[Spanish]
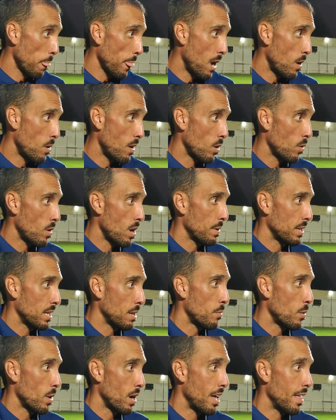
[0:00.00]
a lo largo de la
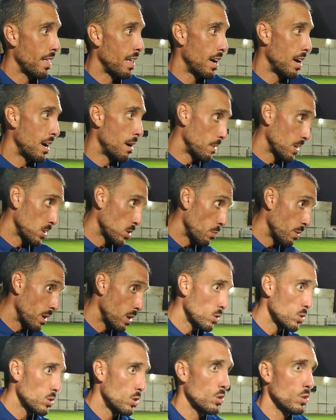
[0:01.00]
pretemporada, más o
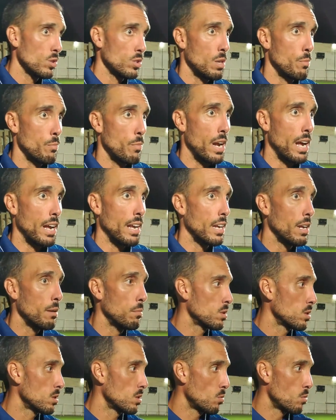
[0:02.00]
menos, ¿no? Siempre
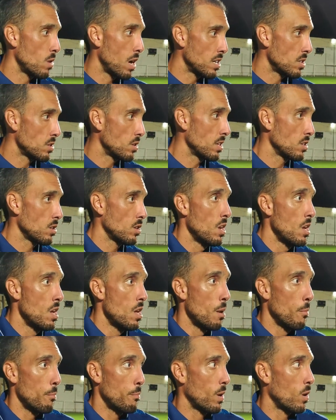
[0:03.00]
hay pues, alguna lesión y eso,
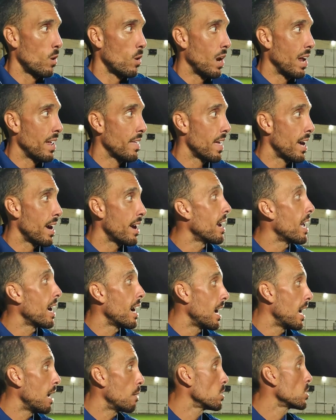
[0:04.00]
pero la idea
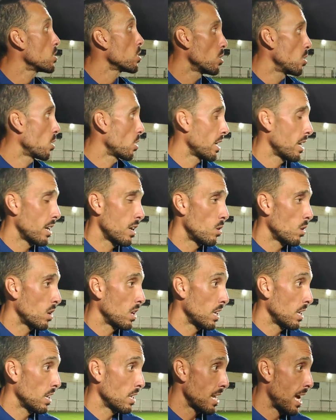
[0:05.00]
era pues, eso, lo, que, lo
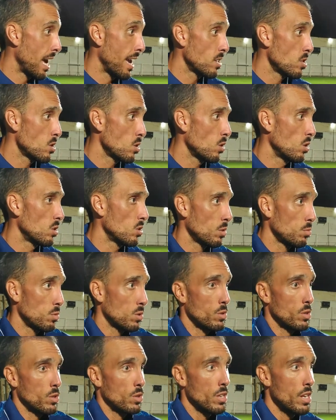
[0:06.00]
que se ha hecho, entonces
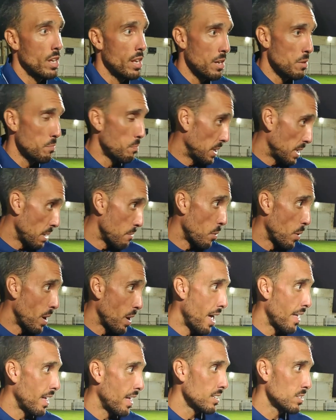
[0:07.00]
pues bueno,
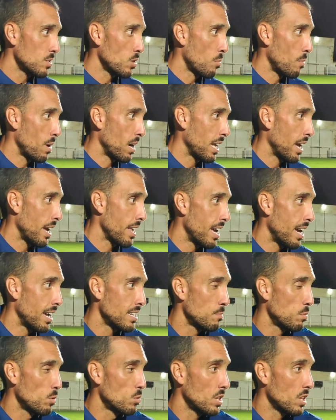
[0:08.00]
pretemporada, es normal que haya
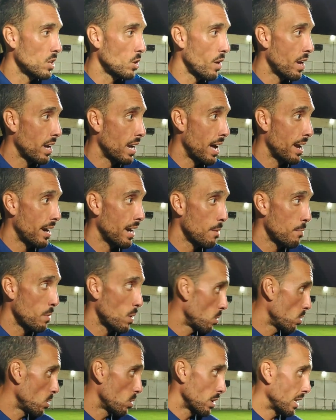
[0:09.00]
ese puntito de carga,
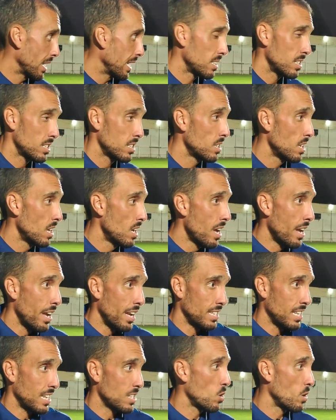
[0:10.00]
pero bueno, es,
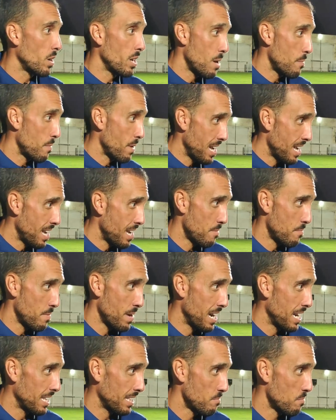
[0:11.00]
es gasolina para,
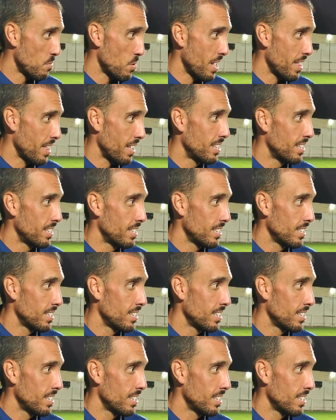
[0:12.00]
la temporada.